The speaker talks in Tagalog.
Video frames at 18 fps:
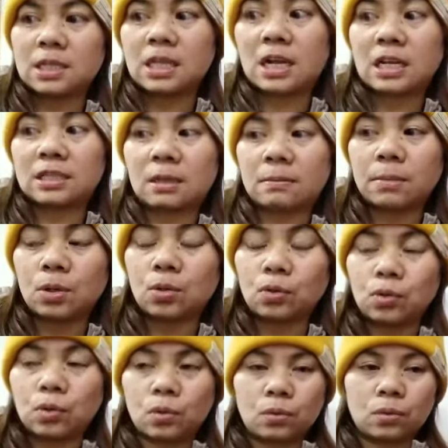tinatabi
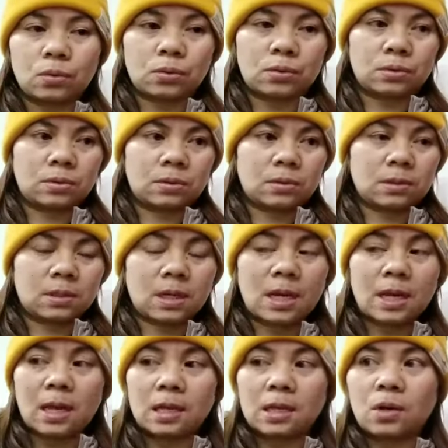ko yun
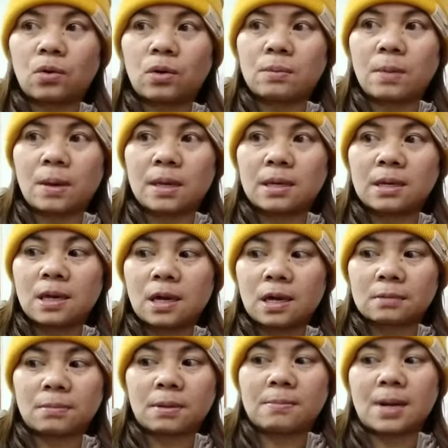kaya ikaw ay eh,
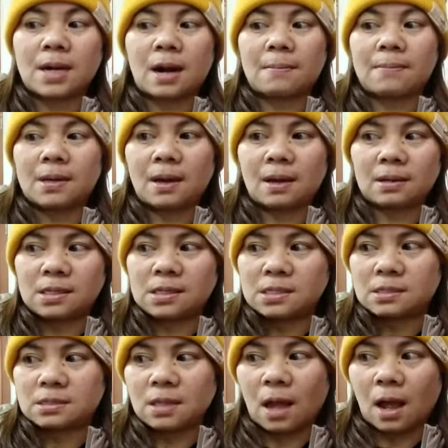maigikat ng marami kang
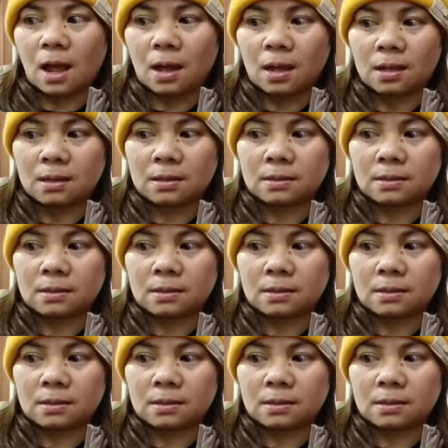stock